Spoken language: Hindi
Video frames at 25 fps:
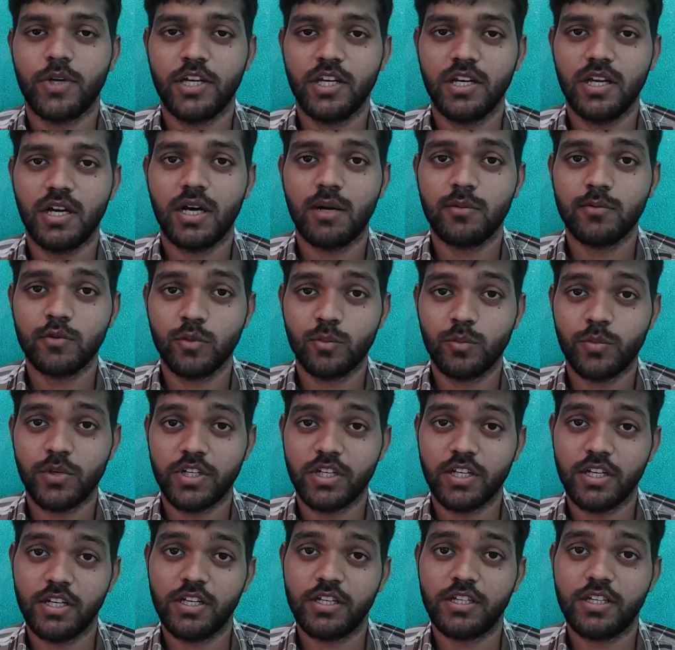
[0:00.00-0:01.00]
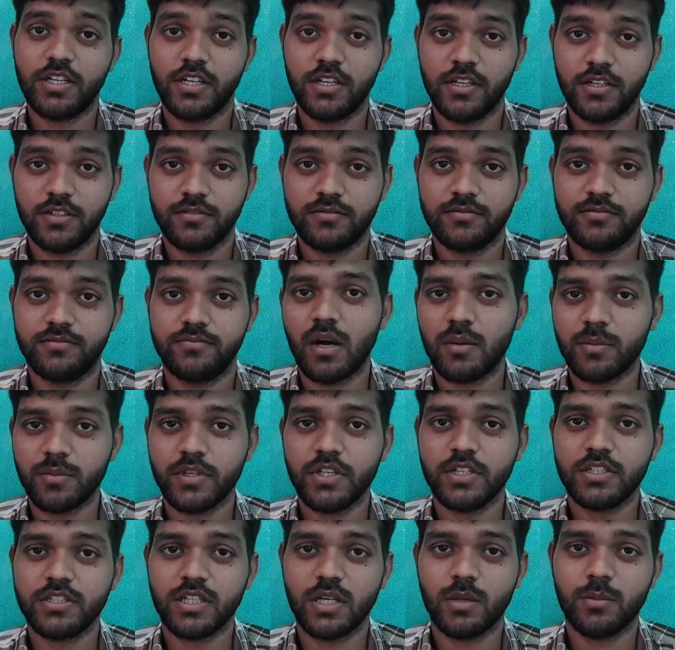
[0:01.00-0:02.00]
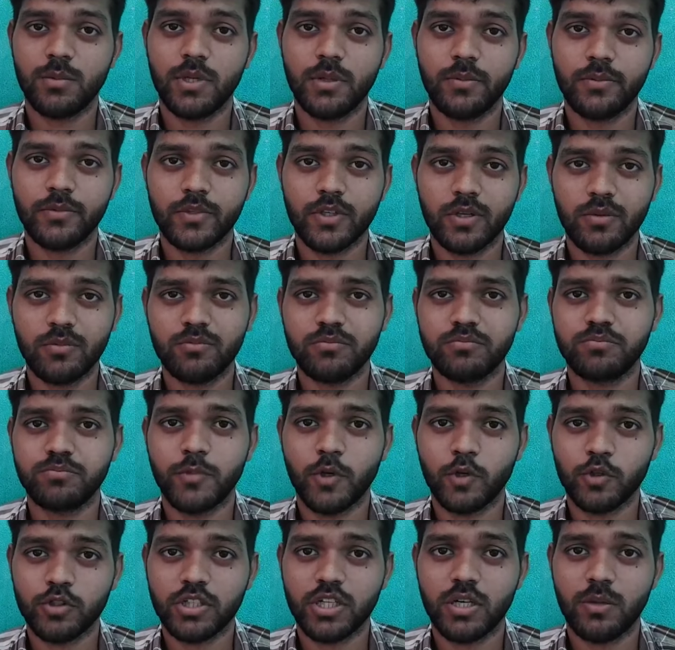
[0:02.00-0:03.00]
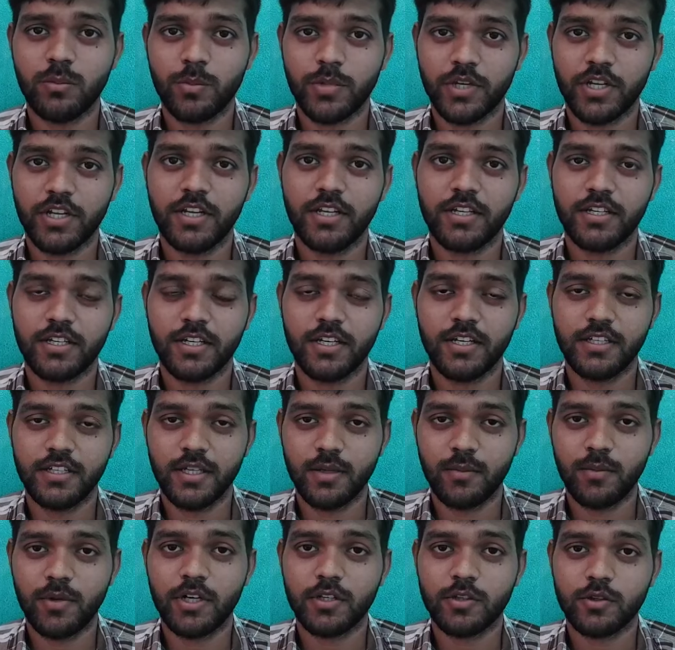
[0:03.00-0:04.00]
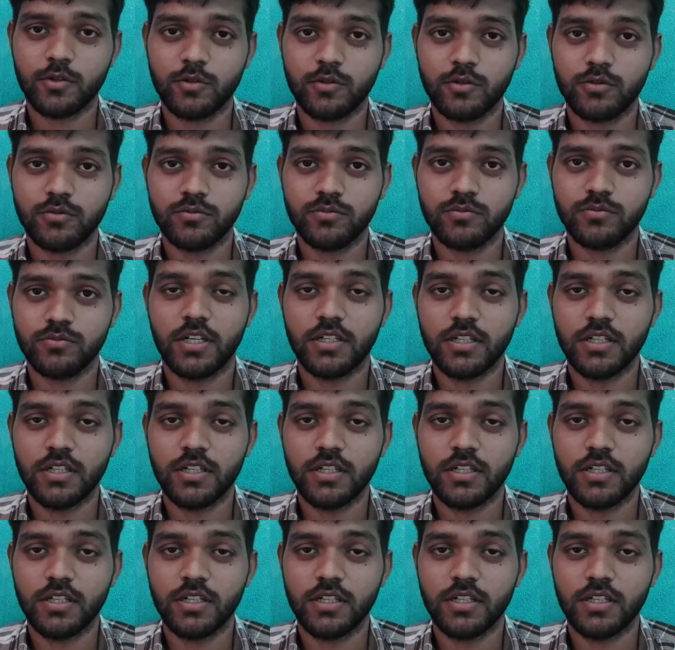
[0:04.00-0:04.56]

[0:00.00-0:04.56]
भैया आप तो पढ़े लिखे हैं आपके सामने में तो हम बहुत कम पढ़े लिखे हैं ये बात तो